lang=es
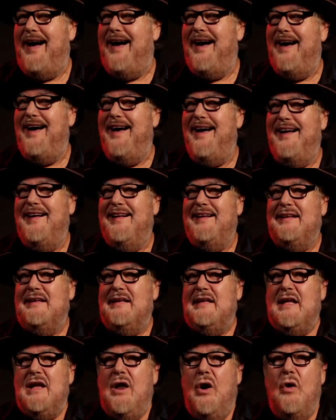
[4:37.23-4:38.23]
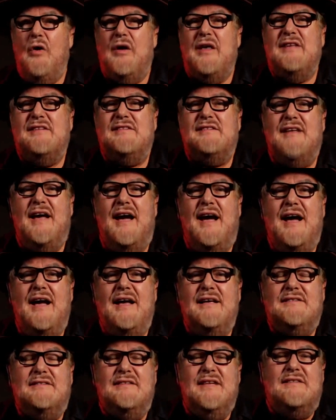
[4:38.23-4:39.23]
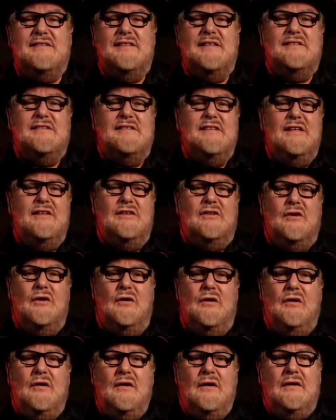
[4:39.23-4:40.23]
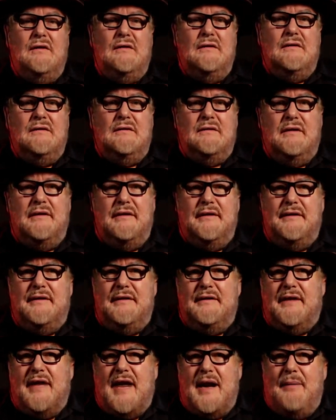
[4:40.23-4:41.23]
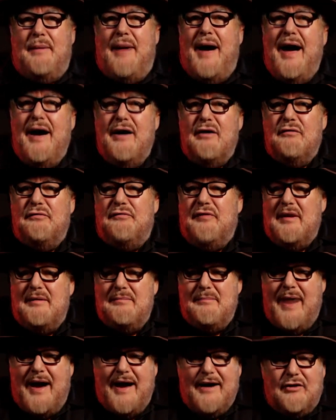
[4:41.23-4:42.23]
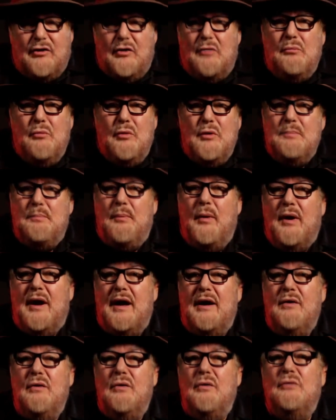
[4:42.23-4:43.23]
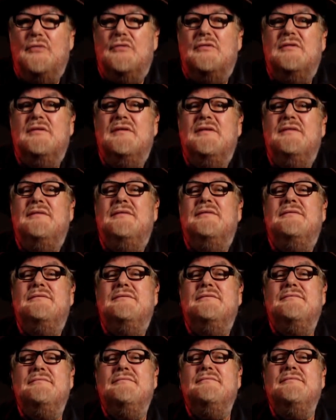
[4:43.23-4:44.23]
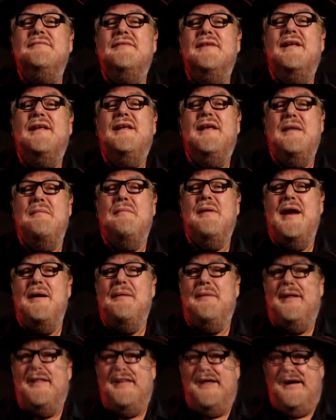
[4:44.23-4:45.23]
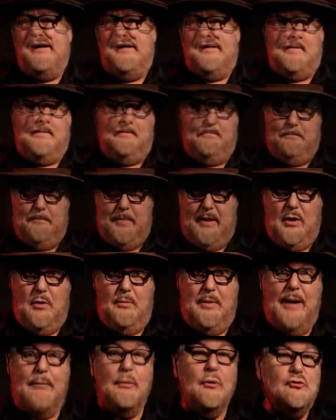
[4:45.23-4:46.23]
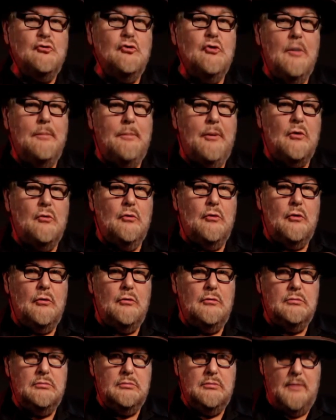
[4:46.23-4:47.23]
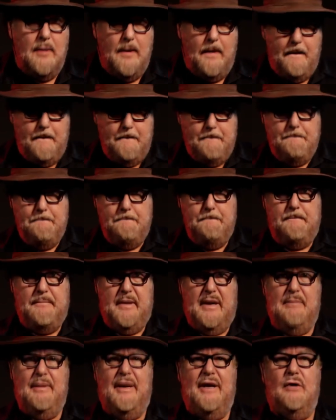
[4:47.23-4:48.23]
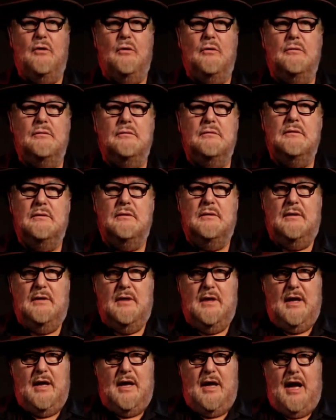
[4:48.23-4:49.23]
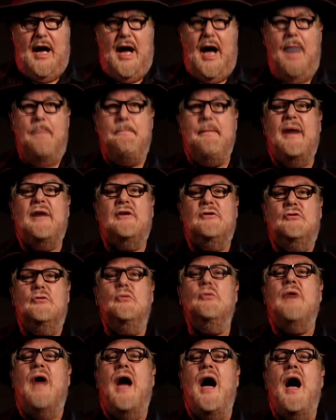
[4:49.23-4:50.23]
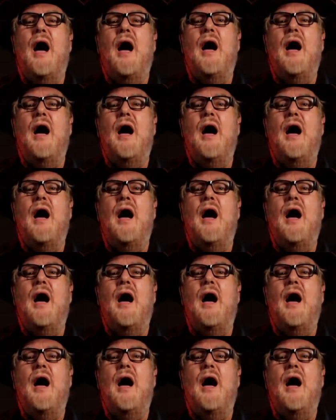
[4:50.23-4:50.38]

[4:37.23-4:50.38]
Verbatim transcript: Ah. O quizás necesito eh, grabar o filmar con muy poca luz. ¿Quién me la va a dar? Pero vamos uno por uno. Primero, apertura.